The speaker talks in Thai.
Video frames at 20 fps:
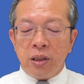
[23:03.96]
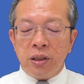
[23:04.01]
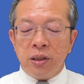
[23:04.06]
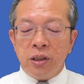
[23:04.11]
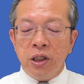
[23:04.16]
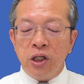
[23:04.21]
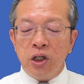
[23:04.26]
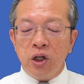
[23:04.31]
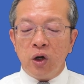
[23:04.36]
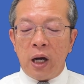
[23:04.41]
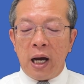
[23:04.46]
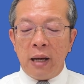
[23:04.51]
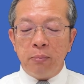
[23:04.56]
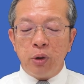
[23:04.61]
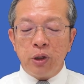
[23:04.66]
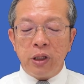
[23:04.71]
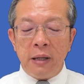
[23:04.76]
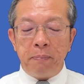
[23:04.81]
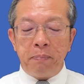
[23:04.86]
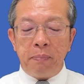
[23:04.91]
หนึ่งโยฮันบ
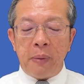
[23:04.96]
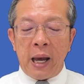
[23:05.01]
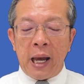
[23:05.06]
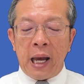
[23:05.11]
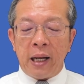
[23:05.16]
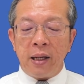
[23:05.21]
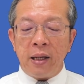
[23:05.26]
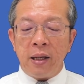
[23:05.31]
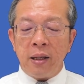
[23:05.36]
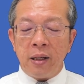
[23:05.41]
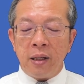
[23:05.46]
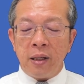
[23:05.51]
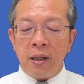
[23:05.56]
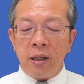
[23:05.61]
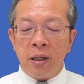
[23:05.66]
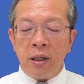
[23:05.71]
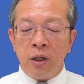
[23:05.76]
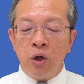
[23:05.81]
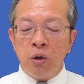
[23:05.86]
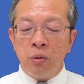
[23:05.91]
ทที่แปด
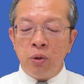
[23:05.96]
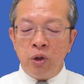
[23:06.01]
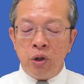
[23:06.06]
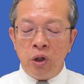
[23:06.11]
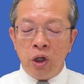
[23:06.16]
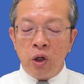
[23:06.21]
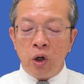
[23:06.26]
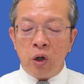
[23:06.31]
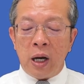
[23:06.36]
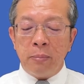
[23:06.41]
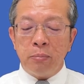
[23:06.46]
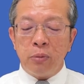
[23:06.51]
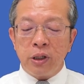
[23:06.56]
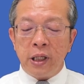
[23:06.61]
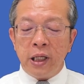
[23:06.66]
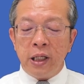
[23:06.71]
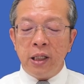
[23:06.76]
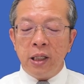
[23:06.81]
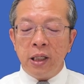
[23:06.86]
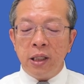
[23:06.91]
หนึ่งโยฮันบท
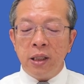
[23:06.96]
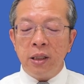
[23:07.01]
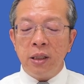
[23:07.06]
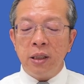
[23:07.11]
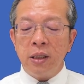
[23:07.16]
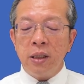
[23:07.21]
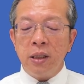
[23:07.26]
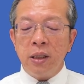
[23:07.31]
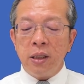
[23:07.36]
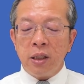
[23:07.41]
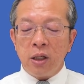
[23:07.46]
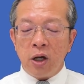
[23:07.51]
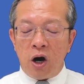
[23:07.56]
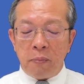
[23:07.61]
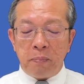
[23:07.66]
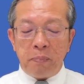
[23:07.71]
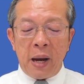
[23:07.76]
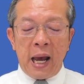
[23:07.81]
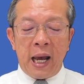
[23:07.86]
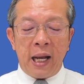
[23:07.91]
ที่หนึ่งข้อ
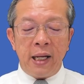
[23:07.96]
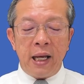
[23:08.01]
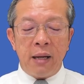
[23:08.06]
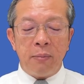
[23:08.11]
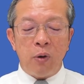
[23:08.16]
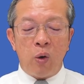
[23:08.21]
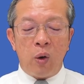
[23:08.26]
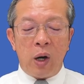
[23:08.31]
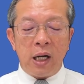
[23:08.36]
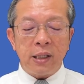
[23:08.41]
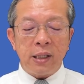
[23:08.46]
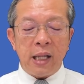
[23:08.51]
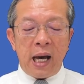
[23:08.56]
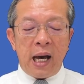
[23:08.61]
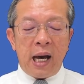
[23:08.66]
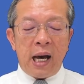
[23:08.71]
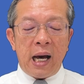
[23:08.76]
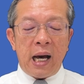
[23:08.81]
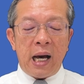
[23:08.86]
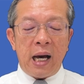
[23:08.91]
แปดเนี่ย บอกว่า
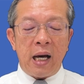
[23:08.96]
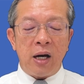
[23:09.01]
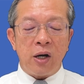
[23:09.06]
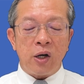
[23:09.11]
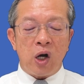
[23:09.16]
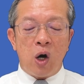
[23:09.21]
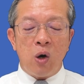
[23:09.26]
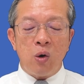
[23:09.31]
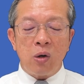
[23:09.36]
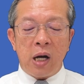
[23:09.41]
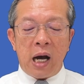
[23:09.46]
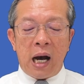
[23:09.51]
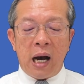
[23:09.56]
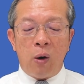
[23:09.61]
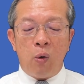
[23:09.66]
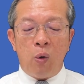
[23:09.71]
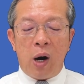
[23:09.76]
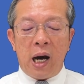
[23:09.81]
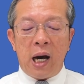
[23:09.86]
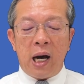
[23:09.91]
ถ้าเรากล่าว
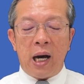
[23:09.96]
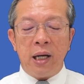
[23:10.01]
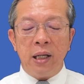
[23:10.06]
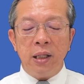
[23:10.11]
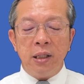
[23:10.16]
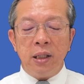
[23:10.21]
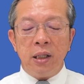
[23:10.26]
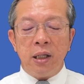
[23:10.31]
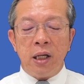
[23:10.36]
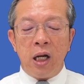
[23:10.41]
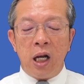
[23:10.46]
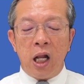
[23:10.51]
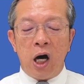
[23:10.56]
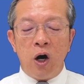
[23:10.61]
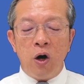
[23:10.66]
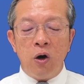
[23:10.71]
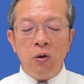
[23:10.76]
ว่าเรา